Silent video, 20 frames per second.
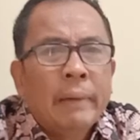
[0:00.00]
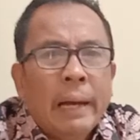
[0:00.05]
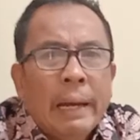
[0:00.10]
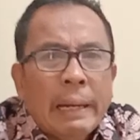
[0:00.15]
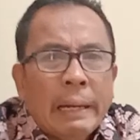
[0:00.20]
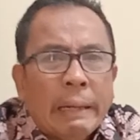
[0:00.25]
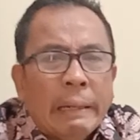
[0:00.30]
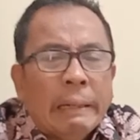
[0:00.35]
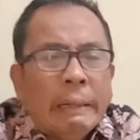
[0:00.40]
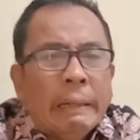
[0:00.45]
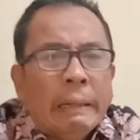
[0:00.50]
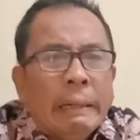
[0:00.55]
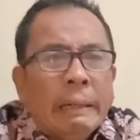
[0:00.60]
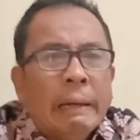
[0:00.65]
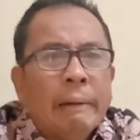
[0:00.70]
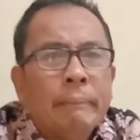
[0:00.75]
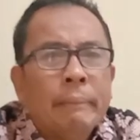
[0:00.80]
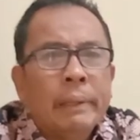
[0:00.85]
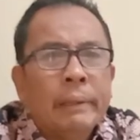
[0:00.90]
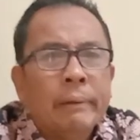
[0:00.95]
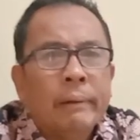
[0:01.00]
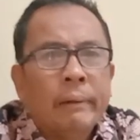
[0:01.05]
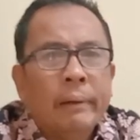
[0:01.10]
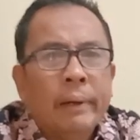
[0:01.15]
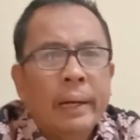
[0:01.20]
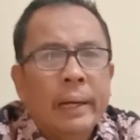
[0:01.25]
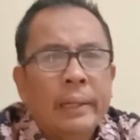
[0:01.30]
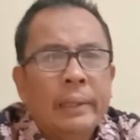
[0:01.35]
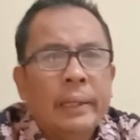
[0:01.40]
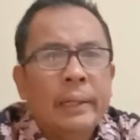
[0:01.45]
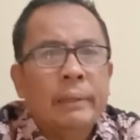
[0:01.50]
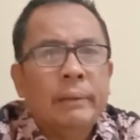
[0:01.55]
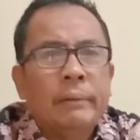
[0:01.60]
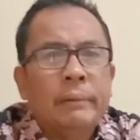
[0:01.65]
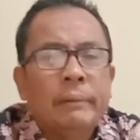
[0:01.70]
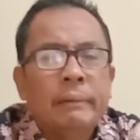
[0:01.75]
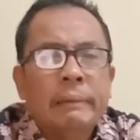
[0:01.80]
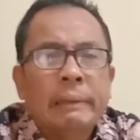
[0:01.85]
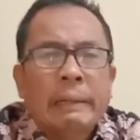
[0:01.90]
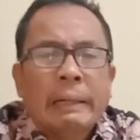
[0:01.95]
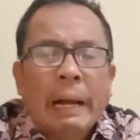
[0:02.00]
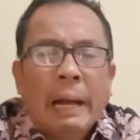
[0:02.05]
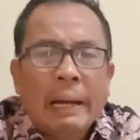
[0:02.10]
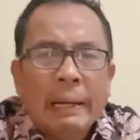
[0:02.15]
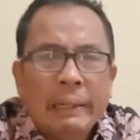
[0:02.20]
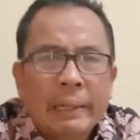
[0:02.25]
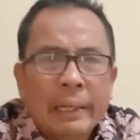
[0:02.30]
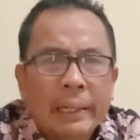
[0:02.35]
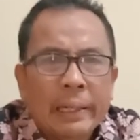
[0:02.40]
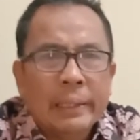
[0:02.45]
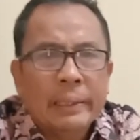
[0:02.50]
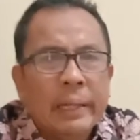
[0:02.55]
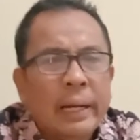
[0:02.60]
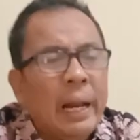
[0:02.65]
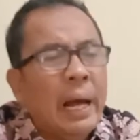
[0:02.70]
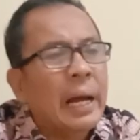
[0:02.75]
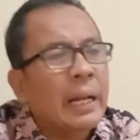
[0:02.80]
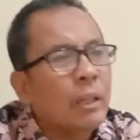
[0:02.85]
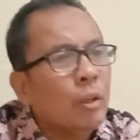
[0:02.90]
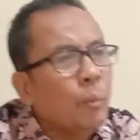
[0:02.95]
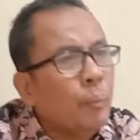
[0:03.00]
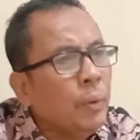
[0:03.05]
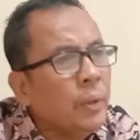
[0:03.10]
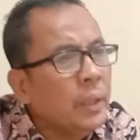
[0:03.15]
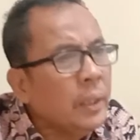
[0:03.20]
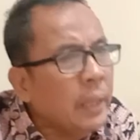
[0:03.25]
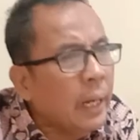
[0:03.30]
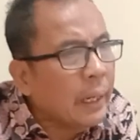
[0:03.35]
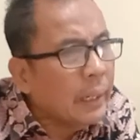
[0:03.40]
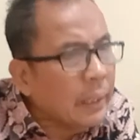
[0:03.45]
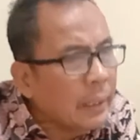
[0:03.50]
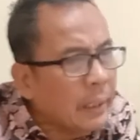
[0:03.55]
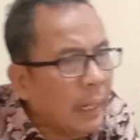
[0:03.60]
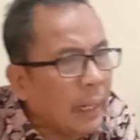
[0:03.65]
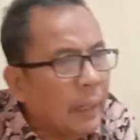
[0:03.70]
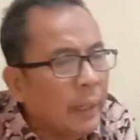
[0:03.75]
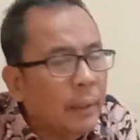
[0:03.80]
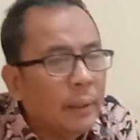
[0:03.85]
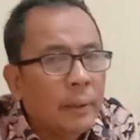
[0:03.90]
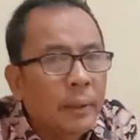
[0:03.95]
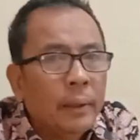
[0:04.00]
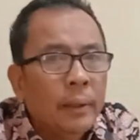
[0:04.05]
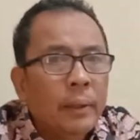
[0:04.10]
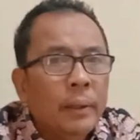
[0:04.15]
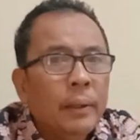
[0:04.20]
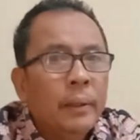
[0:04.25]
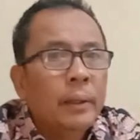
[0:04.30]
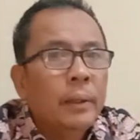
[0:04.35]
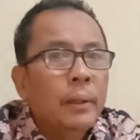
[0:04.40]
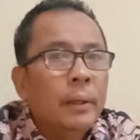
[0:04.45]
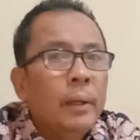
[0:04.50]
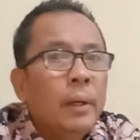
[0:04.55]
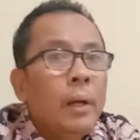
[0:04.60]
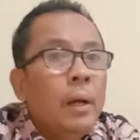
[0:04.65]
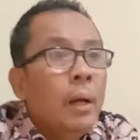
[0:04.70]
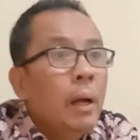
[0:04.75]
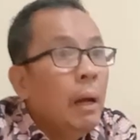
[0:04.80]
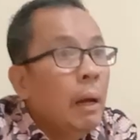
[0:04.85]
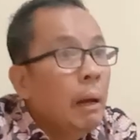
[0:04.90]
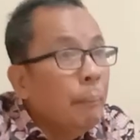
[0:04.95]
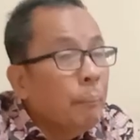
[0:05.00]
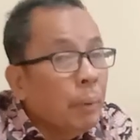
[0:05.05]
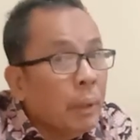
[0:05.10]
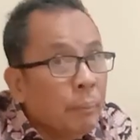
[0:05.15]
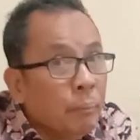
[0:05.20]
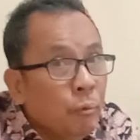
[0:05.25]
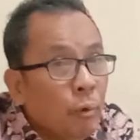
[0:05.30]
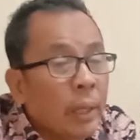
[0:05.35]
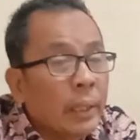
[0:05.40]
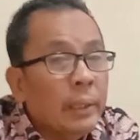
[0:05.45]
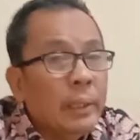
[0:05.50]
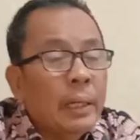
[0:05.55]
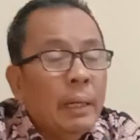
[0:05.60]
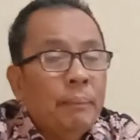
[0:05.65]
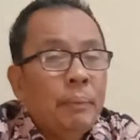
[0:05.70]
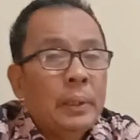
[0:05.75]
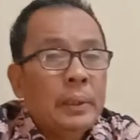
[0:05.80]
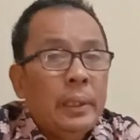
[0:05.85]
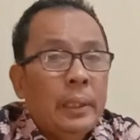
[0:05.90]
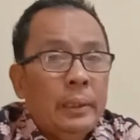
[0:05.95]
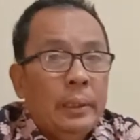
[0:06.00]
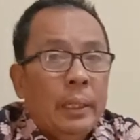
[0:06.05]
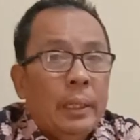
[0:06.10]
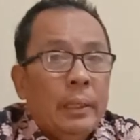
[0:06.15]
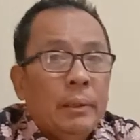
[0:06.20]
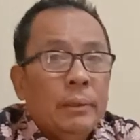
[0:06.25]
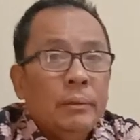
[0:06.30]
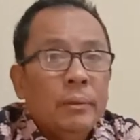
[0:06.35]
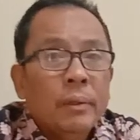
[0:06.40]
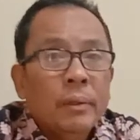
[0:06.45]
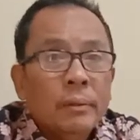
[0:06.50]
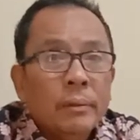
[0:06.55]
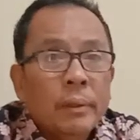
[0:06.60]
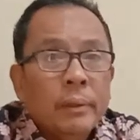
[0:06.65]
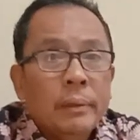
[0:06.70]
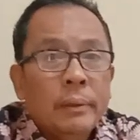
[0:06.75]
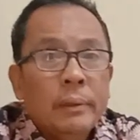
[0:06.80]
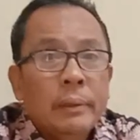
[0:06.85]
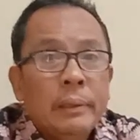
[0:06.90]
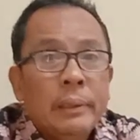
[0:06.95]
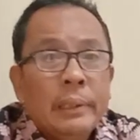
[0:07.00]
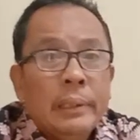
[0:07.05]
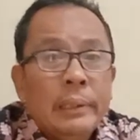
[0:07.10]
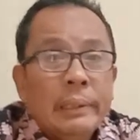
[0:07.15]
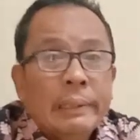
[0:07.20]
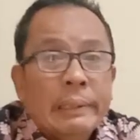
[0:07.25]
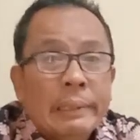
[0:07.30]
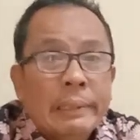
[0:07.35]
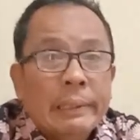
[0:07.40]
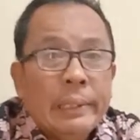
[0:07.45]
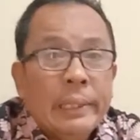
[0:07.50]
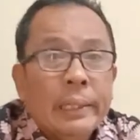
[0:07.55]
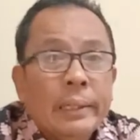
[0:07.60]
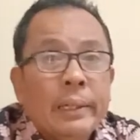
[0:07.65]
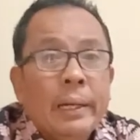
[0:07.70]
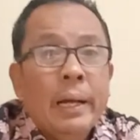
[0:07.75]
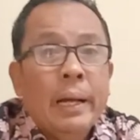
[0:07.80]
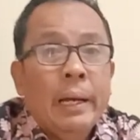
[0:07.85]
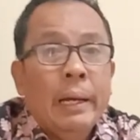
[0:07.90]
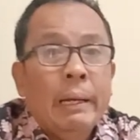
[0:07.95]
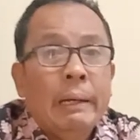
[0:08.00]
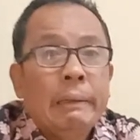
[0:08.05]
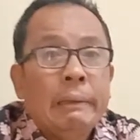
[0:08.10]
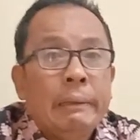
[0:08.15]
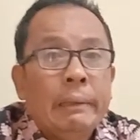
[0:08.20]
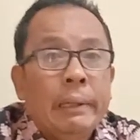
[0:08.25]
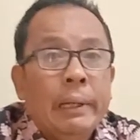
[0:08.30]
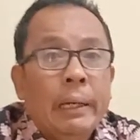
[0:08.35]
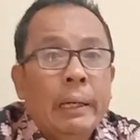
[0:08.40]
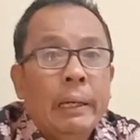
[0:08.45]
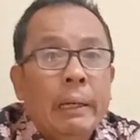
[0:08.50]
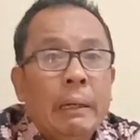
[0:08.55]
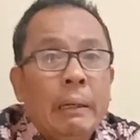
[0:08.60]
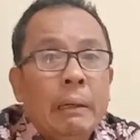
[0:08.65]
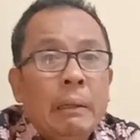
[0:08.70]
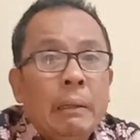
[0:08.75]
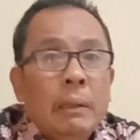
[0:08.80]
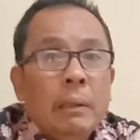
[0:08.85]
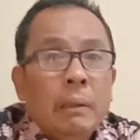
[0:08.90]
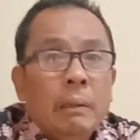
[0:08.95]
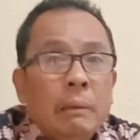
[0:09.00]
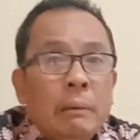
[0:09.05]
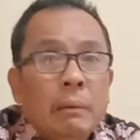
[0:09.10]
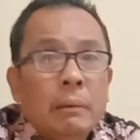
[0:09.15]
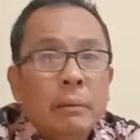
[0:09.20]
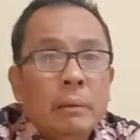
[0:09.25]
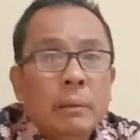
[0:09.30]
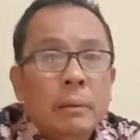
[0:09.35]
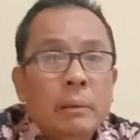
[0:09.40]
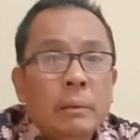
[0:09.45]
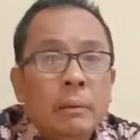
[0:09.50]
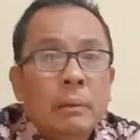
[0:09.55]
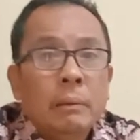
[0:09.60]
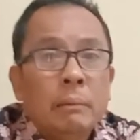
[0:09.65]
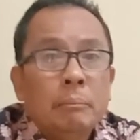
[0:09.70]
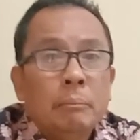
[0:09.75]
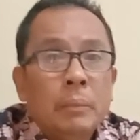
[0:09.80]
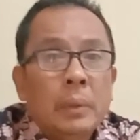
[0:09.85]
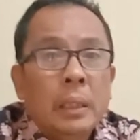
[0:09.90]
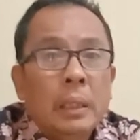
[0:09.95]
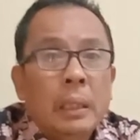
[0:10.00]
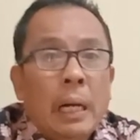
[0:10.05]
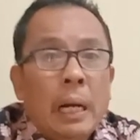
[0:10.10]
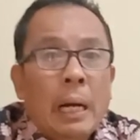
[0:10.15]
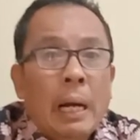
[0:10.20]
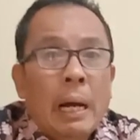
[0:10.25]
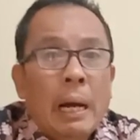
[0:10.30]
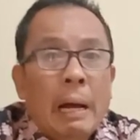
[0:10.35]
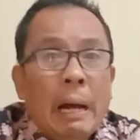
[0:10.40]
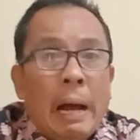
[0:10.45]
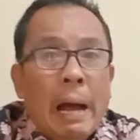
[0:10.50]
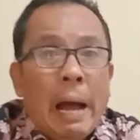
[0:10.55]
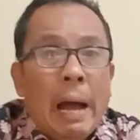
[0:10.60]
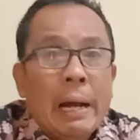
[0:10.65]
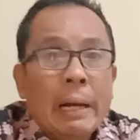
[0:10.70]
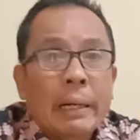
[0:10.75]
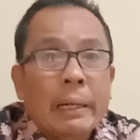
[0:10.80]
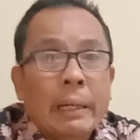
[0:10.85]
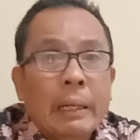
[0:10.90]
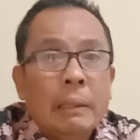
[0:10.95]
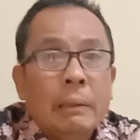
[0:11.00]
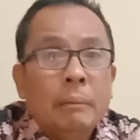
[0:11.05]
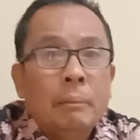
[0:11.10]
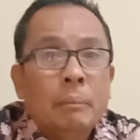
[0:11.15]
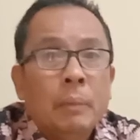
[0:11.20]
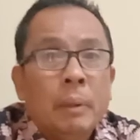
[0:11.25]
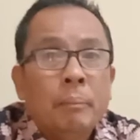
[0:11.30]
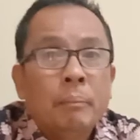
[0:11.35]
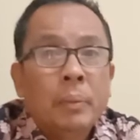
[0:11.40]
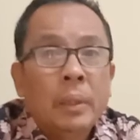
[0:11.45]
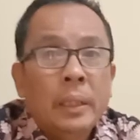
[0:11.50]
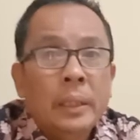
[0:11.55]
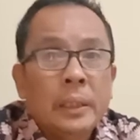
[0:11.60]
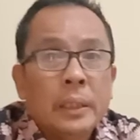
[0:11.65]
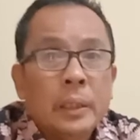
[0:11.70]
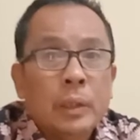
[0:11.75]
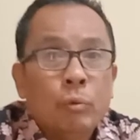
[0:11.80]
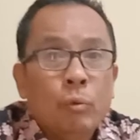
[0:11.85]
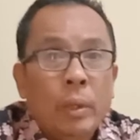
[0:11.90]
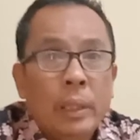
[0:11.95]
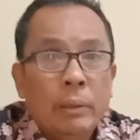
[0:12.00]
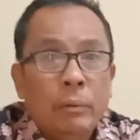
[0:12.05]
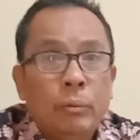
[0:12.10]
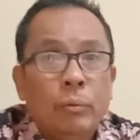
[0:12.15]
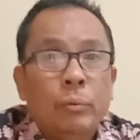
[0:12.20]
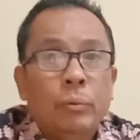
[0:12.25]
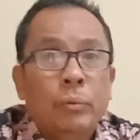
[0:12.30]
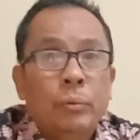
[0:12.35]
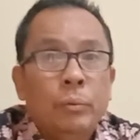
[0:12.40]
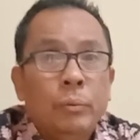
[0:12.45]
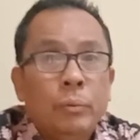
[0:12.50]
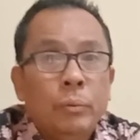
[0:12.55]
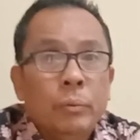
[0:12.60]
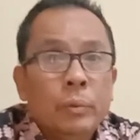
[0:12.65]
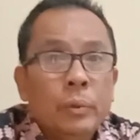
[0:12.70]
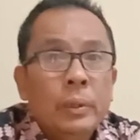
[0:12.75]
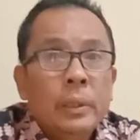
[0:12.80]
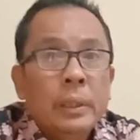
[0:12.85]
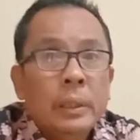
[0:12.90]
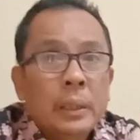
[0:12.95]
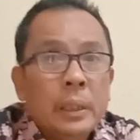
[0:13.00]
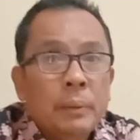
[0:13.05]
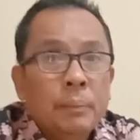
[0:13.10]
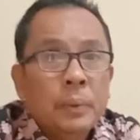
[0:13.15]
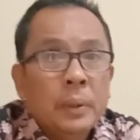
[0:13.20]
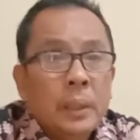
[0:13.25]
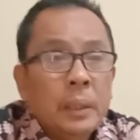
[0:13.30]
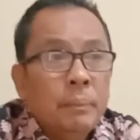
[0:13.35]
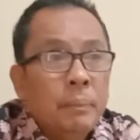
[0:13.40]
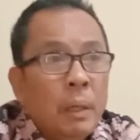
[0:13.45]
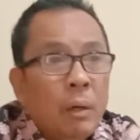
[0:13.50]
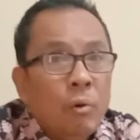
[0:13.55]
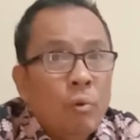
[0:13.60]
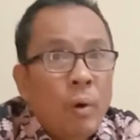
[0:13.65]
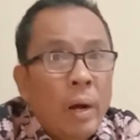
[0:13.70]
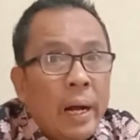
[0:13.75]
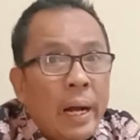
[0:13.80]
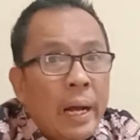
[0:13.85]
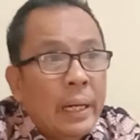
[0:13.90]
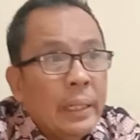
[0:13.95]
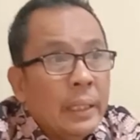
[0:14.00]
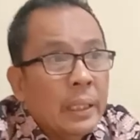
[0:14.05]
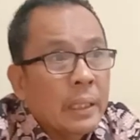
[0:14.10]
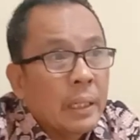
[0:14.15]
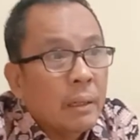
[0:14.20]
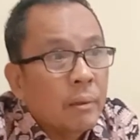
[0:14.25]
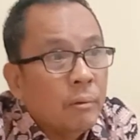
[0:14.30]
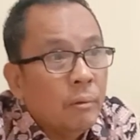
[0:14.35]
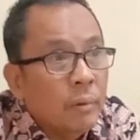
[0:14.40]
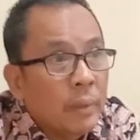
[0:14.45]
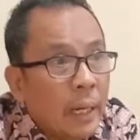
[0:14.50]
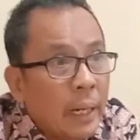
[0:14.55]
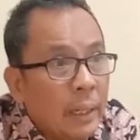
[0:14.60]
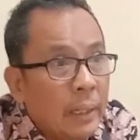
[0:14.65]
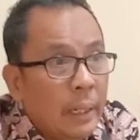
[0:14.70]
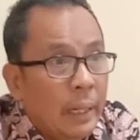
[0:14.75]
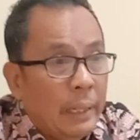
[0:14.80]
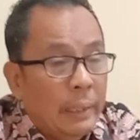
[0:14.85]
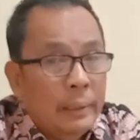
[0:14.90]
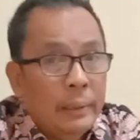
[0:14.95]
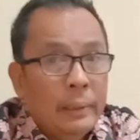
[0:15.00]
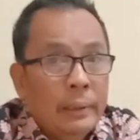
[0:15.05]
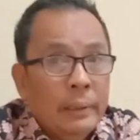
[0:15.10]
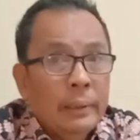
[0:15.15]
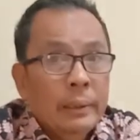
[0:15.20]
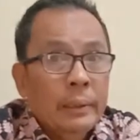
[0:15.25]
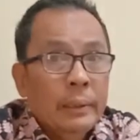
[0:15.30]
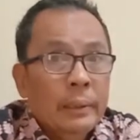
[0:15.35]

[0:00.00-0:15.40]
baik yang menolong Anda itu Anda kenal ataupun tidak kenal. Perbuatan apa saja? Contoh ketika Anda oh, akan membeli sesuatu, tiba-tiba uang Anda kekurangan,